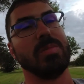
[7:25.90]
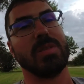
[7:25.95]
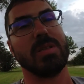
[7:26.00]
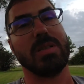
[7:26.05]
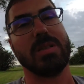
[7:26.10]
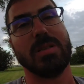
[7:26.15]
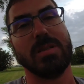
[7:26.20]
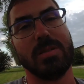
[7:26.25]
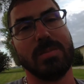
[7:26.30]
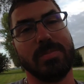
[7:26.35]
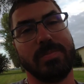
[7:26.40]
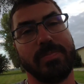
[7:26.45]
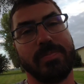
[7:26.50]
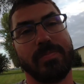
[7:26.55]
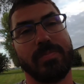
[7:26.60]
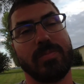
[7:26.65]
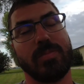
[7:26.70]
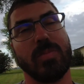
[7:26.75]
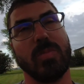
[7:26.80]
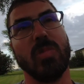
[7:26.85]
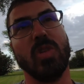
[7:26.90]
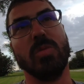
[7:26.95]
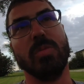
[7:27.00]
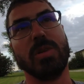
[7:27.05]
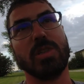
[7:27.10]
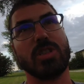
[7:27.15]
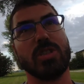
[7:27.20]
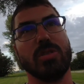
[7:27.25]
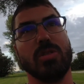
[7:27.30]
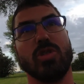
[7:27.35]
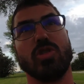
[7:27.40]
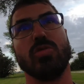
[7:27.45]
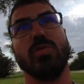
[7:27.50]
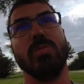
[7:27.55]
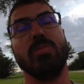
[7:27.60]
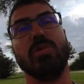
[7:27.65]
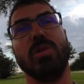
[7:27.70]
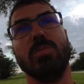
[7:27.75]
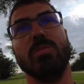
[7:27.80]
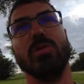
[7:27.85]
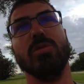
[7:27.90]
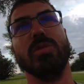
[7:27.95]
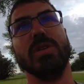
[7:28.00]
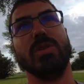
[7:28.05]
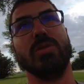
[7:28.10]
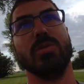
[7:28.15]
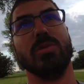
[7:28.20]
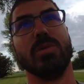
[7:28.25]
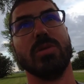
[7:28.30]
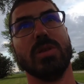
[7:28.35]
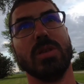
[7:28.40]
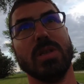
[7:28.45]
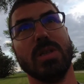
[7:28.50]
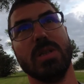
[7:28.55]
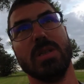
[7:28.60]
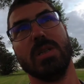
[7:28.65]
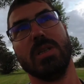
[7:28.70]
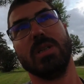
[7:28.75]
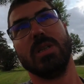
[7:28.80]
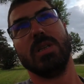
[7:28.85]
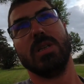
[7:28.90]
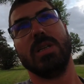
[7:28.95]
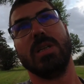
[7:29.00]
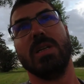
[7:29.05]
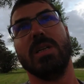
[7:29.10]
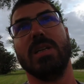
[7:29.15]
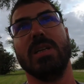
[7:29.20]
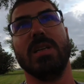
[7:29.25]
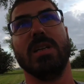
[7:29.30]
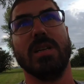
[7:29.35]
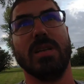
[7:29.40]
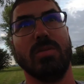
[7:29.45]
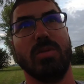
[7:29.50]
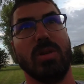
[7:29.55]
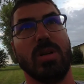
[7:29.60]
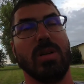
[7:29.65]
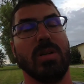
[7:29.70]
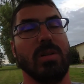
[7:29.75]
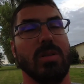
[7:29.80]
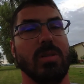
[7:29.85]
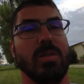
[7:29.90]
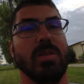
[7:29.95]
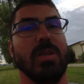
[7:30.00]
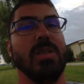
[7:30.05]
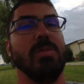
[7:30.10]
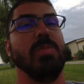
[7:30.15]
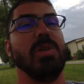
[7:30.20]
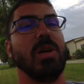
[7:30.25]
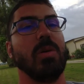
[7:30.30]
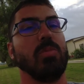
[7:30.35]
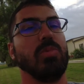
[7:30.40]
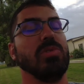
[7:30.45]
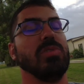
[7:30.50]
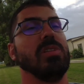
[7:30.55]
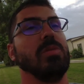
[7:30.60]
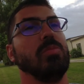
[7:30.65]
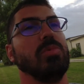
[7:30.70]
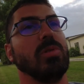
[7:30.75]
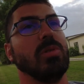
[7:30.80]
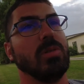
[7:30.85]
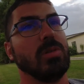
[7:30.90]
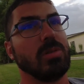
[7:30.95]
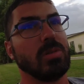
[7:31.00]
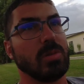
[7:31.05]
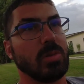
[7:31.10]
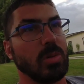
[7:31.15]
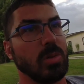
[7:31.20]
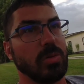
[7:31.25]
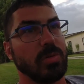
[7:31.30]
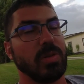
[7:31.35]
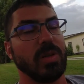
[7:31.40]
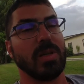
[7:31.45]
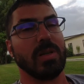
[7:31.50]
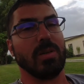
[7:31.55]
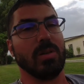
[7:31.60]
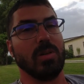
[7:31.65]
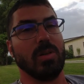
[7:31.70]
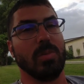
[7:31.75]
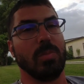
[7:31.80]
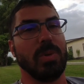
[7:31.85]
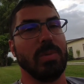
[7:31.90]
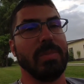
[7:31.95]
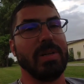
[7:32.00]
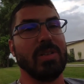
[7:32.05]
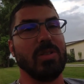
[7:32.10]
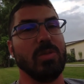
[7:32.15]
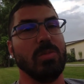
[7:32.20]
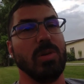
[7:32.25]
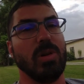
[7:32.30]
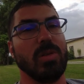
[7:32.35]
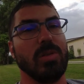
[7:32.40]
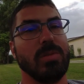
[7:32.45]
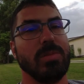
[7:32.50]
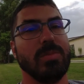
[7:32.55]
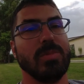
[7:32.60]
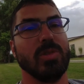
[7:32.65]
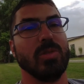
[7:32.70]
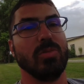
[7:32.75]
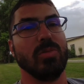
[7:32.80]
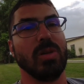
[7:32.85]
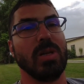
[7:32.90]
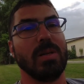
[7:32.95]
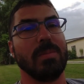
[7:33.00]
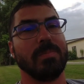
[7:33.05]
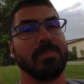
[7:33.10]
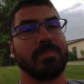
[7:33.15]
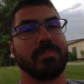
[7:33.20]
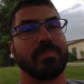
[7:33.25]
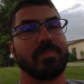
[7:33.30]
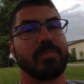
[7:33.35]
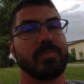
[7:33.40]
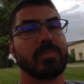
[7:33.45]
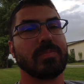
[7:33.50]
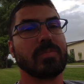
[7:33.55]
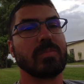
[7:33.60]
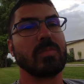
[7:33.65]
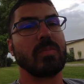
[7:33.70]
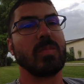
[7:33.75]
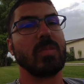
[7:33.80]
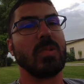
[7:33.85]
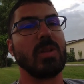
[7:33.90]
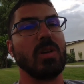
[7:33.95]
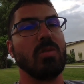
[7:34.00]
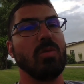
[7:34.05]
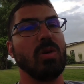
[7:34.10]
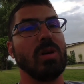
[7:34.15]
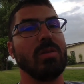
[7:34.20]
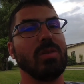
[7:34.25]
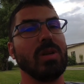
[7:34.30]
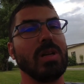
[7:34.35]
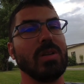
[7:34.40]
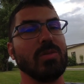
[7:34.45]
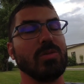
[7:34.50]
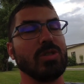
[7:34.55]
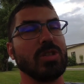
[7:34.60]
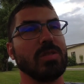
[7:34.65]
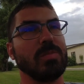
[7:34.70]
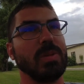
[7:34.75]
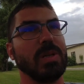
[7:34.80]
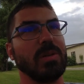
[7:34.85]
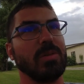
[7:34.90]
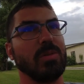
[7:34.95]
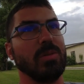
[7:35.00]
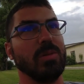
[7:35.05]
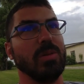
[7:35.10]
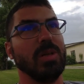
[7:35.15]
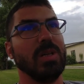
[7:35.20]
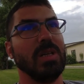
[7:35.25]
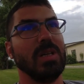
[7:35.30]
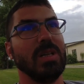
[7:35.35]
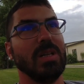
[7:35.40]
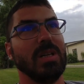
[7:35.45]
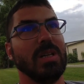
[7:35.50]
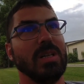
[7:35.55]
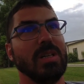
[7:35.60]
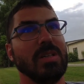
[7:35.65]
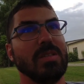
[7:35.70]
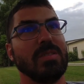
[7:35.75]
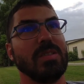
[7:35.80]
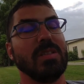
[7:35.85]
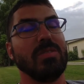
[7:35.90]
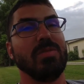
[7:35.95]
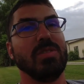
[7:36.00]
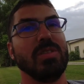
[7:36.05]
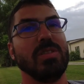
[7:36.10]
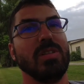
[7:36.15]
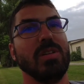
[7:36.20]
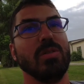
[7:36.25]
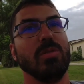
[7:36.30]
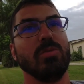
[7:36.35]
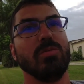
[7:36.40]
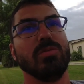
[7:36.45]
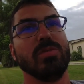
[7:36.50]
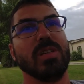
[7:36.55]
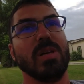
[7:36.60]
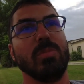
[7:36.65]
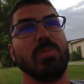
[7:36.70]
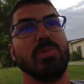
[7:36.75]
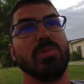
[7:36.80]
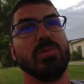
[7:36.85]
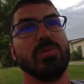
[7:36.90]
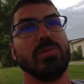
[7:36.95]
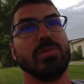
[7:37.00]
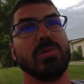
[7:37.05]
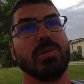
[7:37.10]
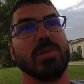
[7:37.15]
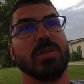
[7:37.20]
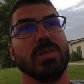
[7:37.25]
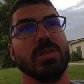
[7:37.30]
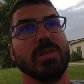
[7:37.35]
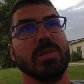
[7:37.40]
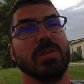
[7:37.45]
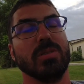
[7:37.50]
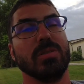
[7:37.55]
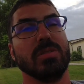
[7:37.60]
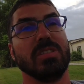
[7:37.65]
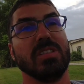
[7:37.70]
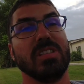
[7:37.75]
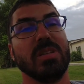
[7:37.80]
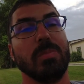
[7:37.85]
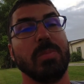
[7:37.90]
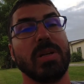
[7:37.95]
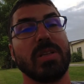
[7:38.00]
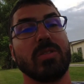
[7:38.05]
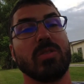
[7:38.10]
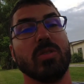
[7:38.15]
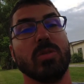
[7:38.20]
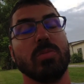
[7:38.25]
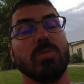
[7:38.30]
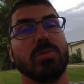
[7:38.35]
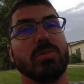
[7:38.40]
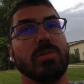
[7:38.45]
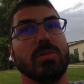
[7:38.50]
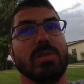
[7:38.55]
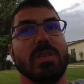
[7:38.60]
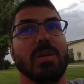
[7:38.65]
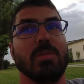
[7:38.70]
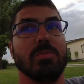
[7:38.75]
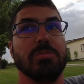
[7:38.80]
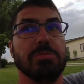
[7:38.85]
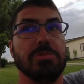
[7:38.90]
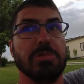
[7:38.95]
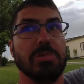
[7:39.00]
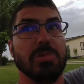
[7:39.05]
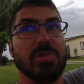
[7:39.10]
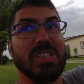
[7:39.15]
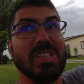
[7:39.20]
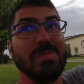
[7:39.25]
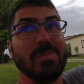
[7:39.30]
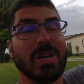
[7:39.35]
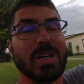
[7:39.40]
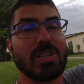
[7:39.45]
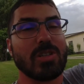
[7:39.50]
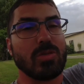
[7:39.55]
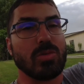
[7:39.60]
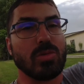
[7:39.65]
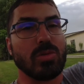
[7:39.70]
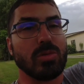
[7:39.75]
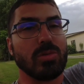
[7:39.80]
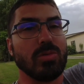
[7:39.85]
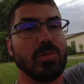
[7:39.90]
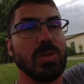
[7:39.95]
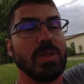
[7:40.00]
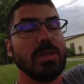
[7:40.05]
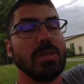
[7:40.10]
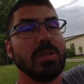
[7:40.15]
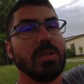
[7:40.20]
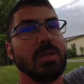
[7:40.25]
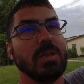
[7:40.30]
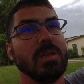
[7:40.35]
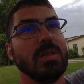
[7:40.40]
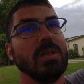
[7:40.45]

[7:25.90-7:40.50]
comme ça, demain je, vais pouvoir me lever tôt et avoir être bien reposé pour refaire pas mal de bornes. Donc voilà. Voilà voilà, donc j'espère que cette vidéo vous a plu. C'était pas top en termes d'image aujourd'hui.